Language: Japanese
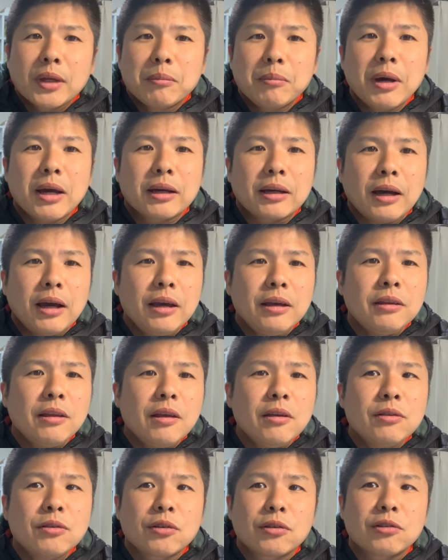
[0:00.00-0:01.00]
まあ、回
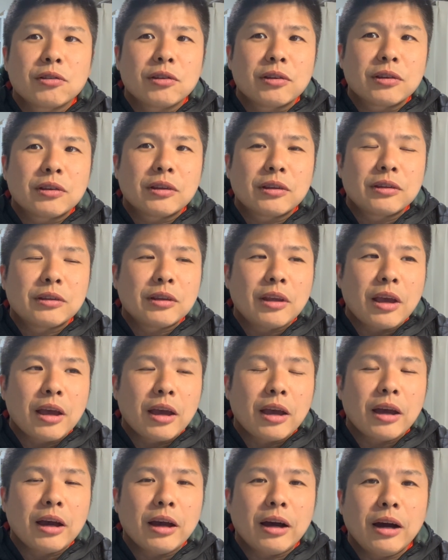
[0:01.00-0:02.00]
転寿司っ
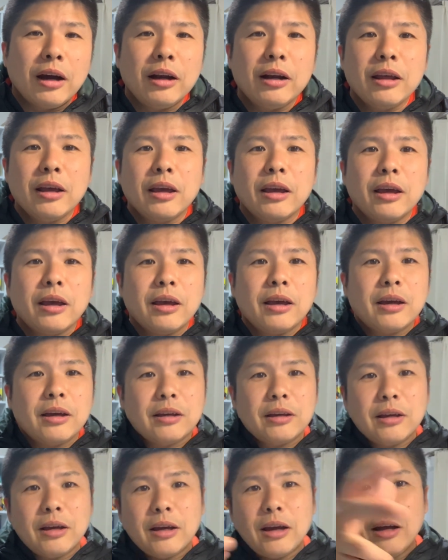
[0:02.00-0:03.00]
て、あれ、
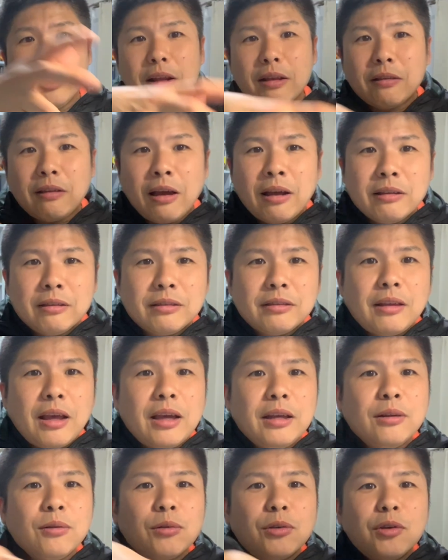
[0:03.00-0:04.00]
あれ単
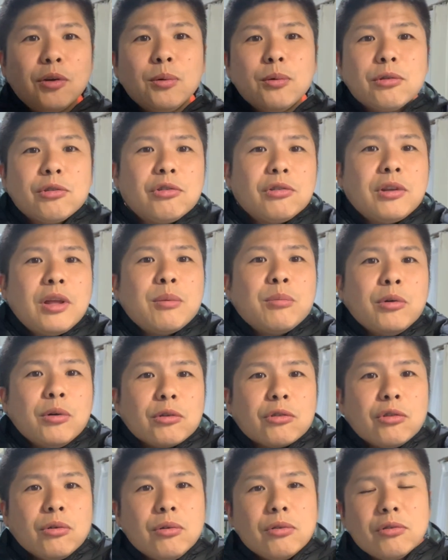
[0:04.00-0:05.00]
体の業種で
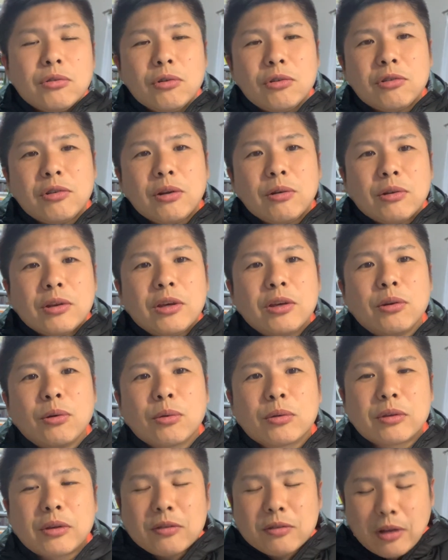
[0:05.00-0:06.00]
も上場してる企
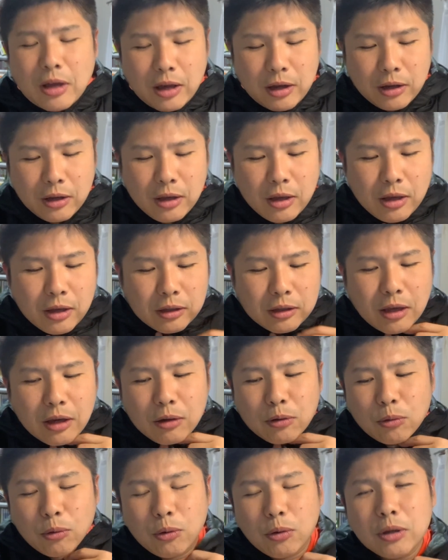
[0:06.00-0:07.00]
業ってさ、
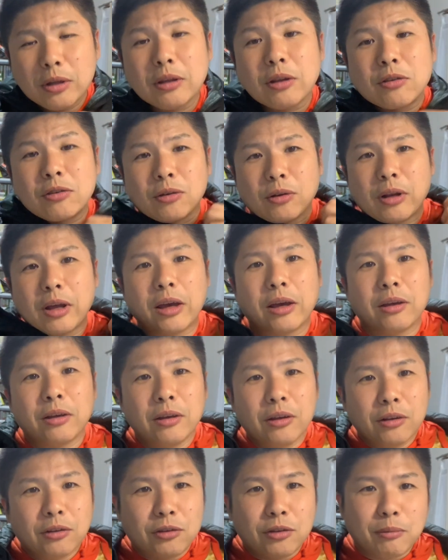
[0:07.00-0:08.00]
結構多いんですよね。
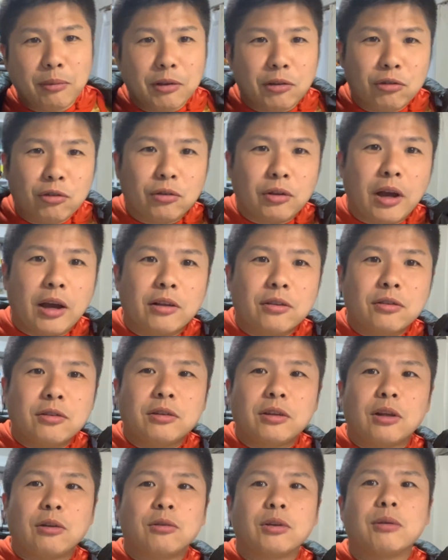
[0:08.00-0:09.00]
すいません、ちょっと暑
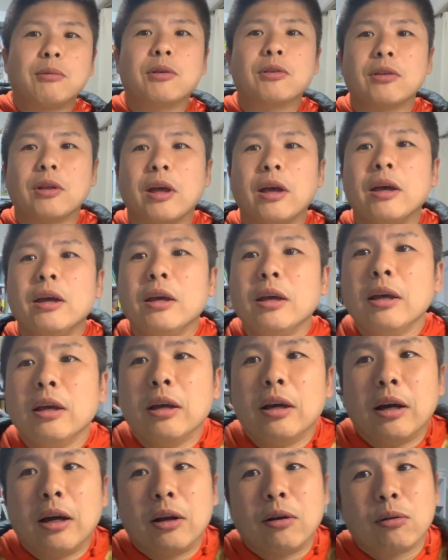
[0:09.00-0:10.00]
いんで脱ぎますね。
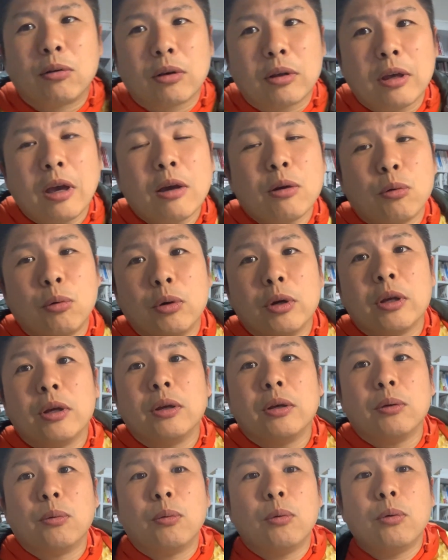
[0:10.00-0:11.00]
あの、結構多い、
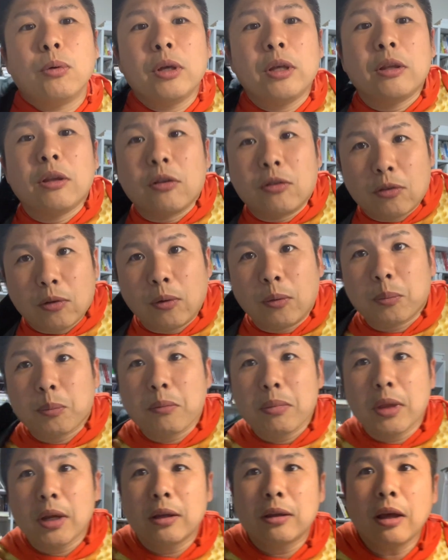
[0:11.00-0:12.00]
多いんですよ。
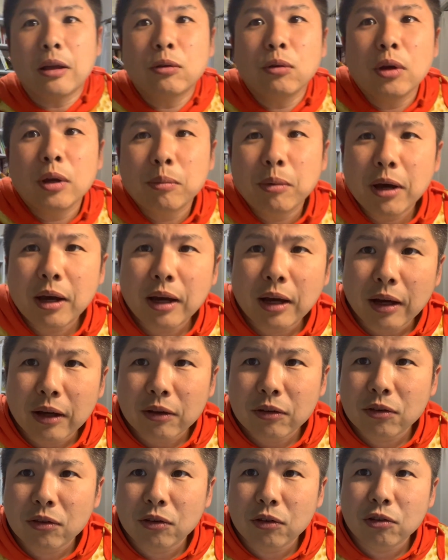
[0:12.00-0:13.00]
例えば、
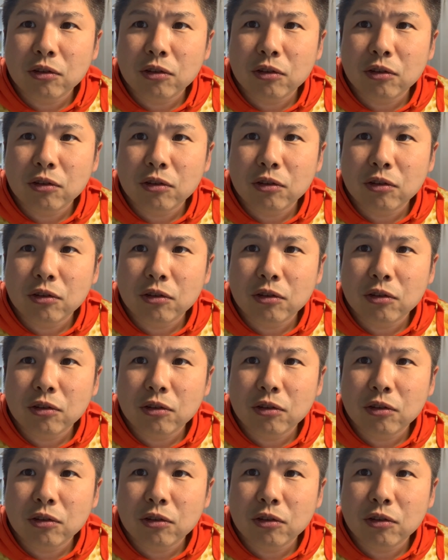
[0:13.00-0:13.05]
ス